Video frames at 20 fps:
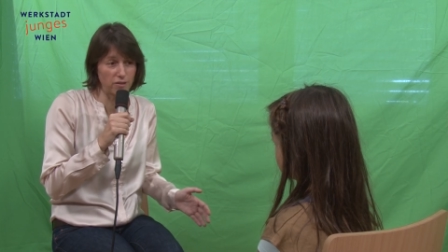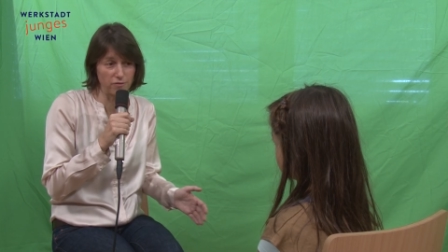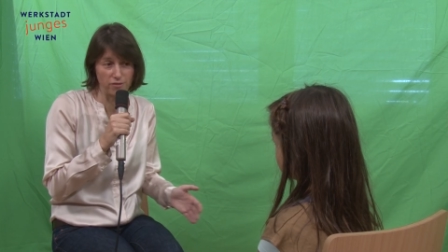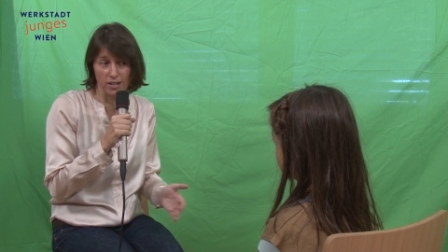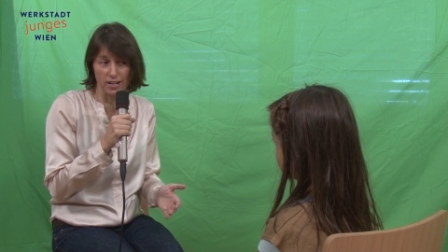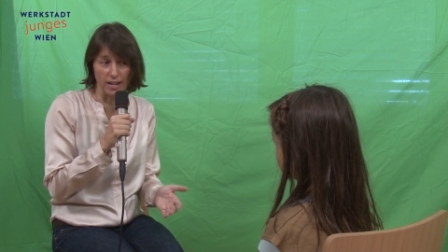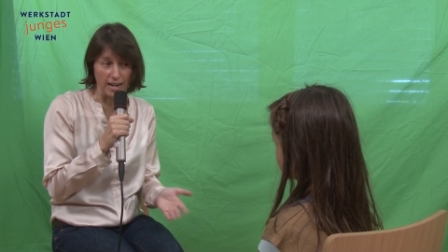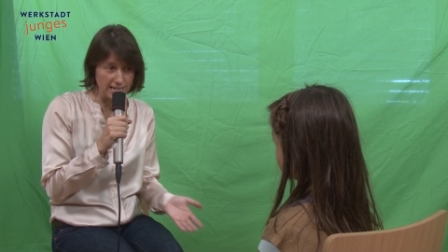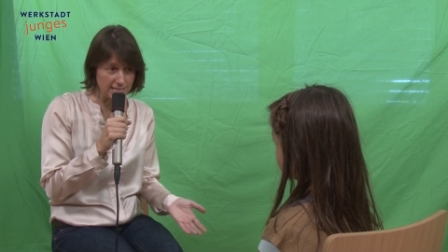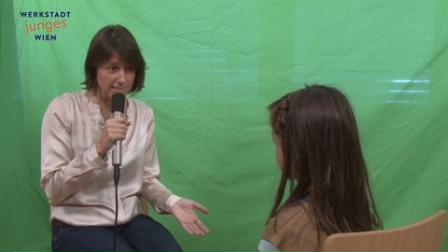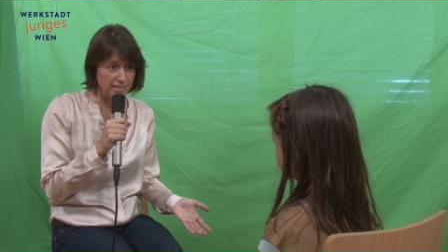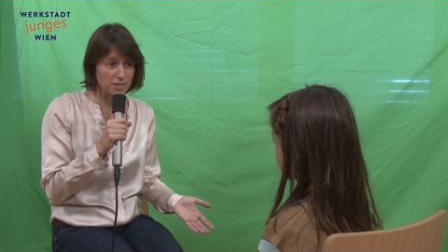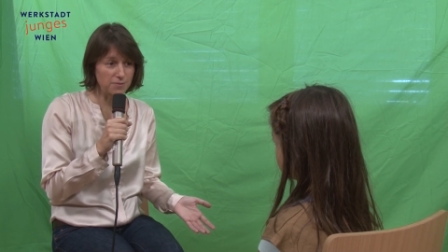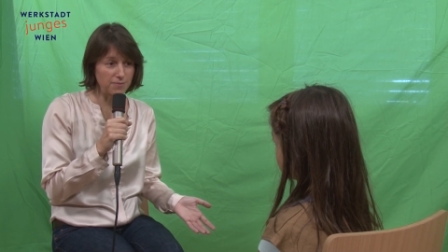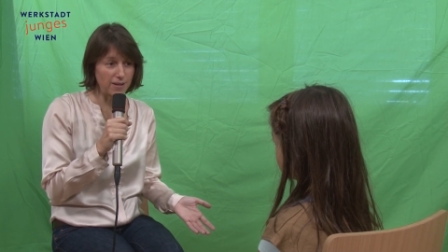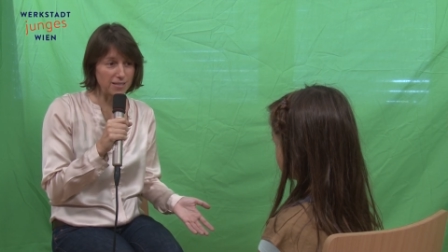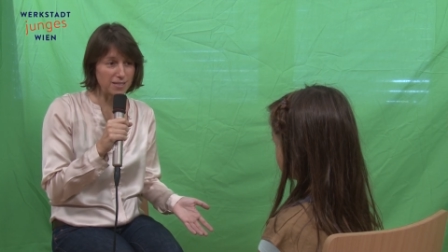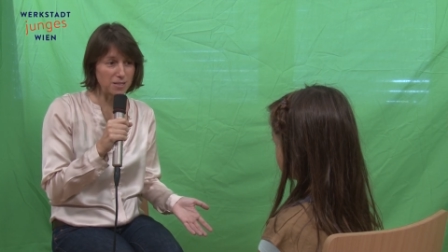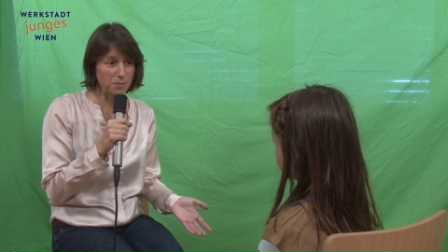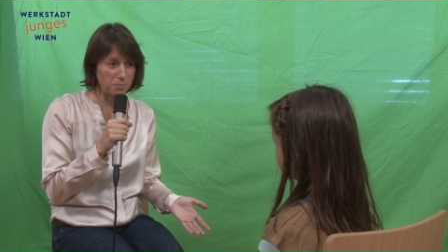einfach kaltes
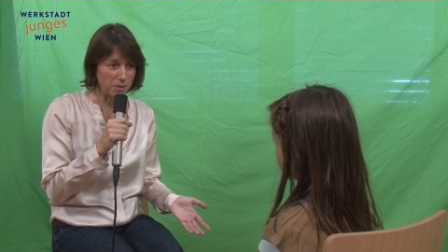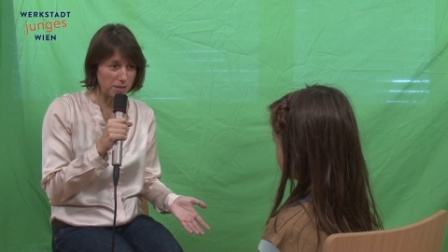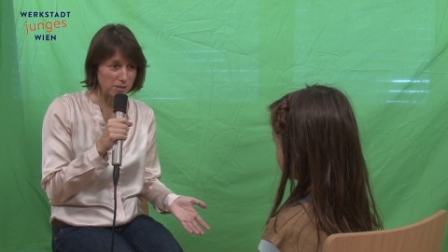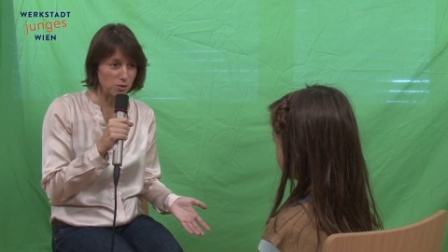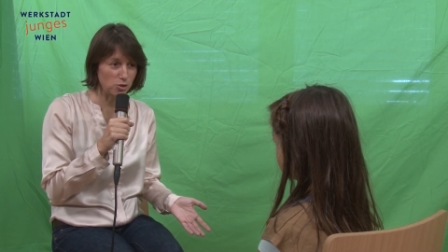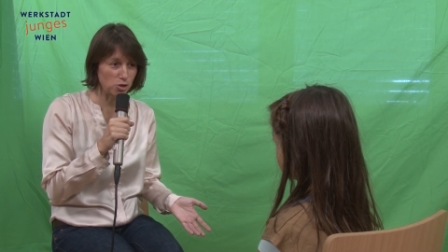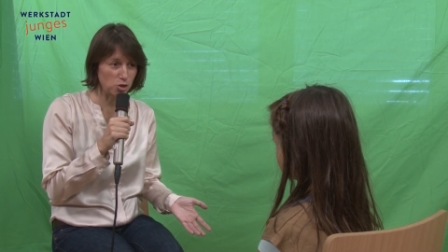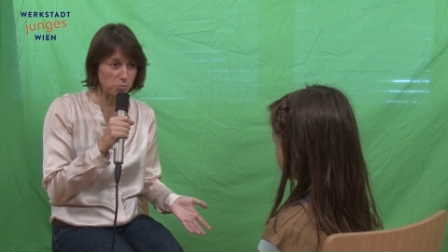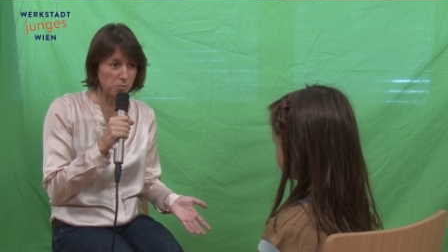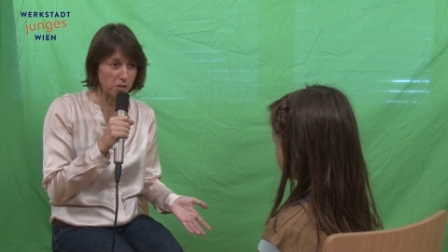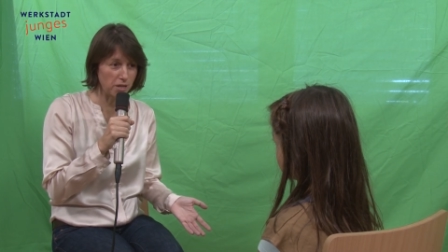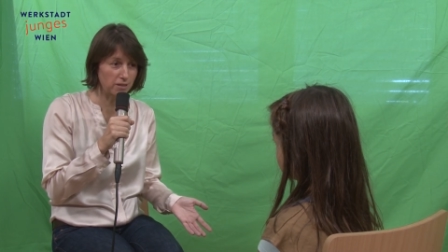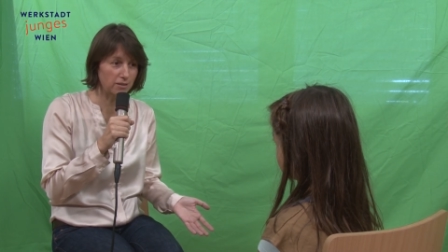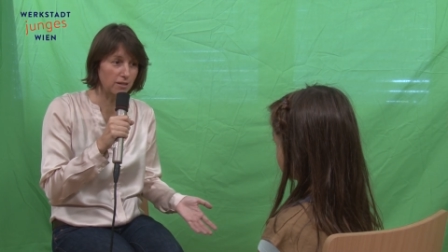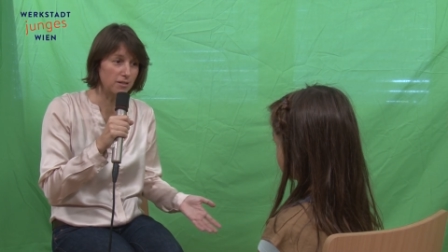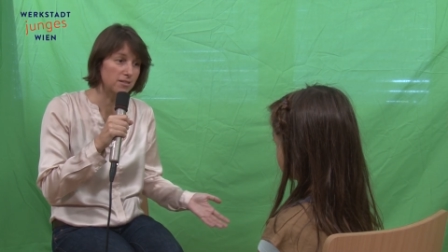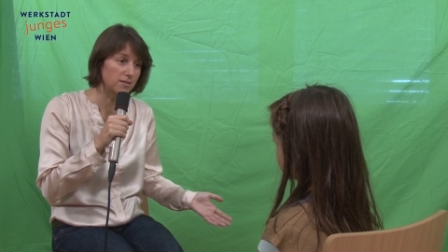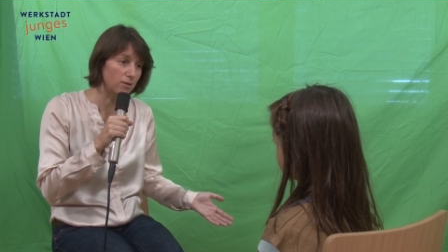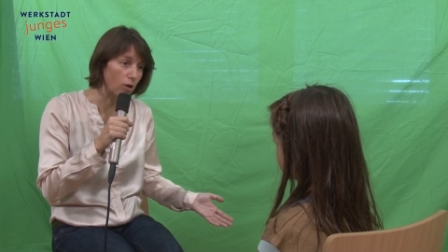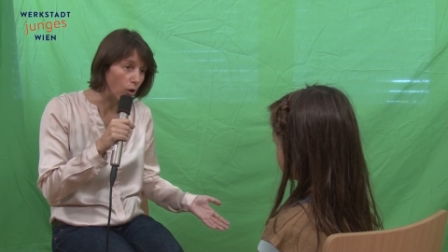Wasser besser schmeckt
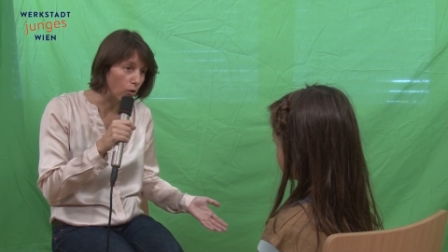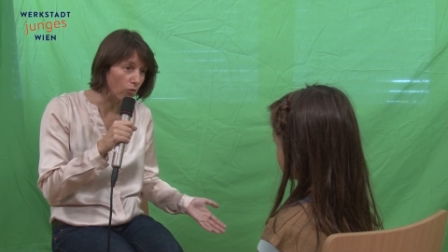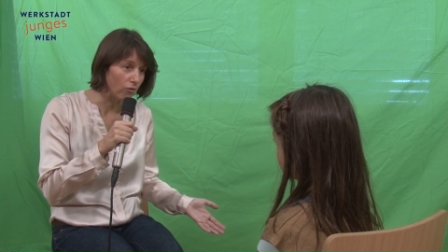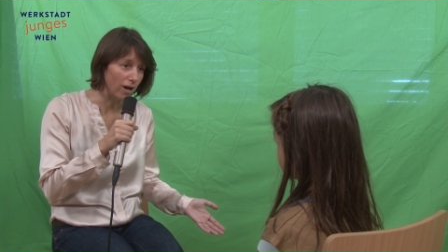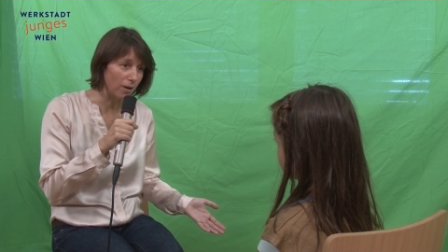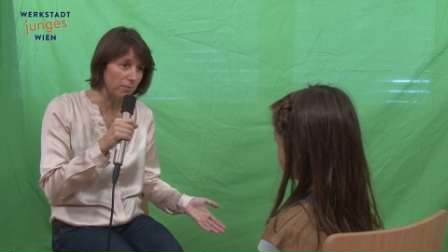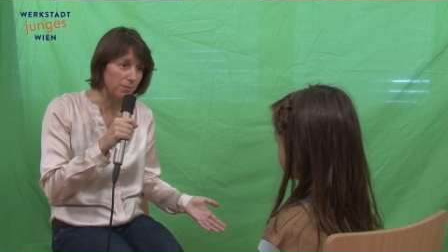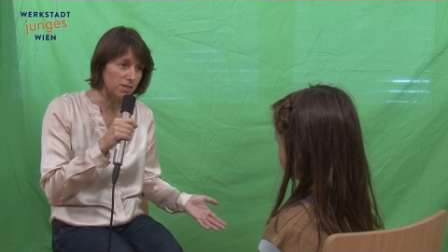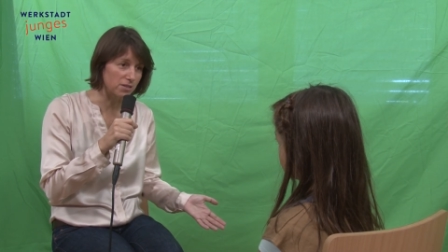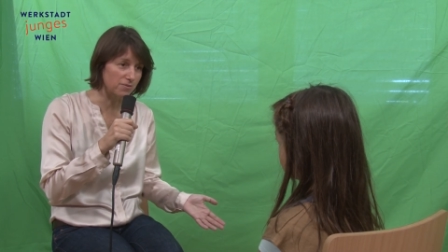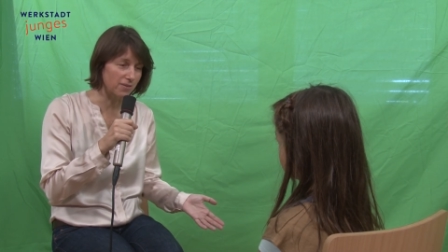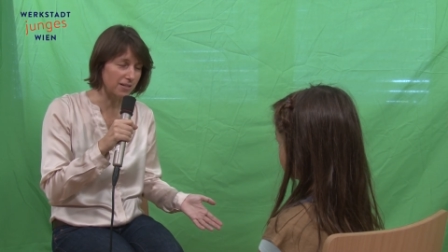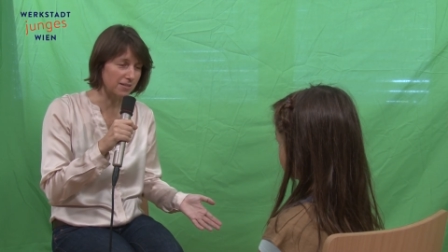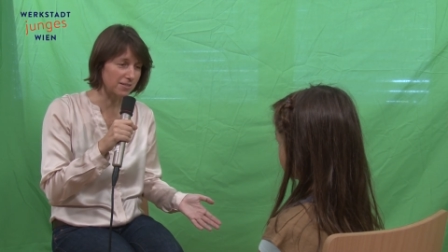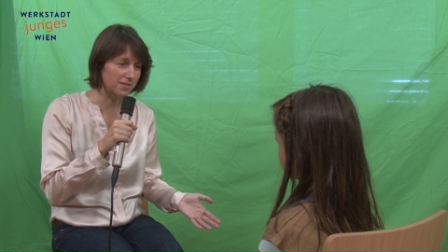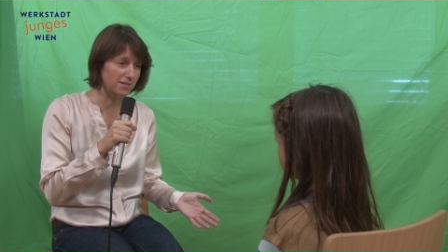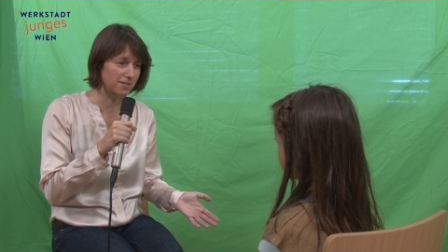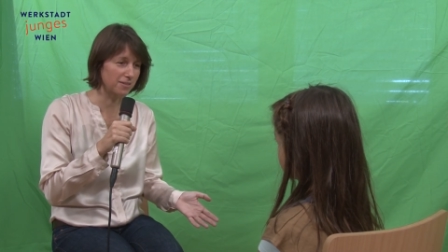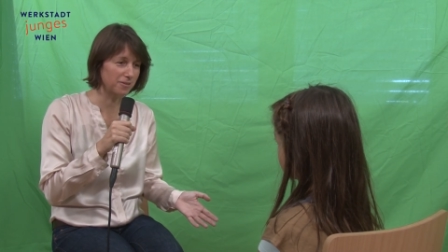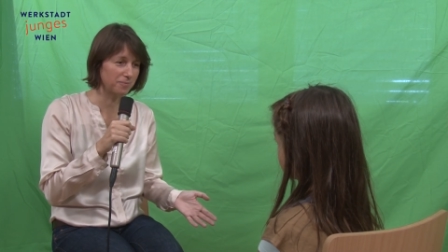als lauwarmes
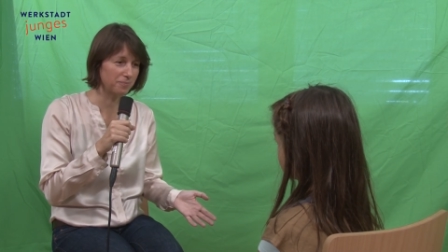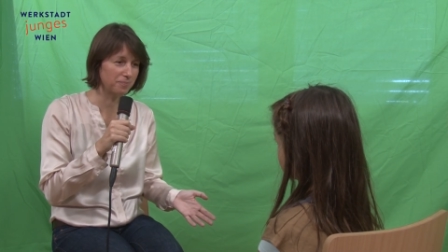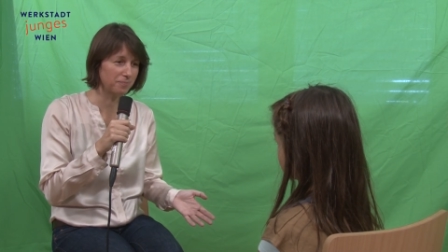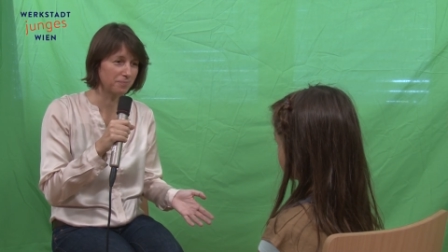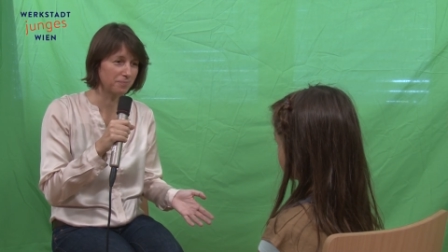Wasser.